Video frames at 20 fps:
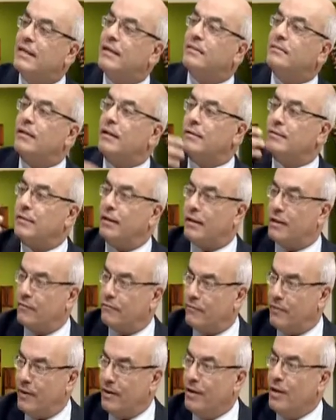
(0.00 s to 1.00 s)
تقدر
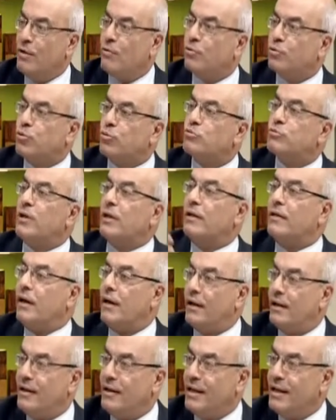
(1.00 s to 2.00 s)
تعرفها وتوصل
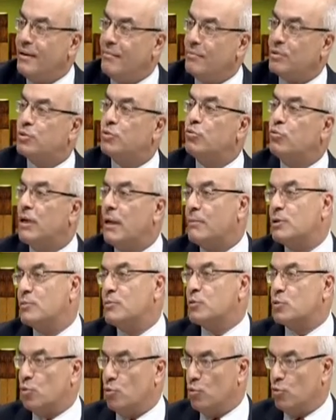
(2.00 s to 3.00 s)
لها بسهوله مش
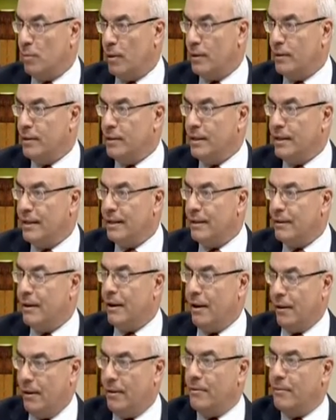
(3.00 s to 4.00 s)
بصعوبه تمام
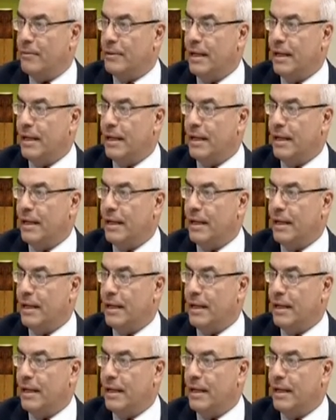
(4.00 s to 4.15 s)
اه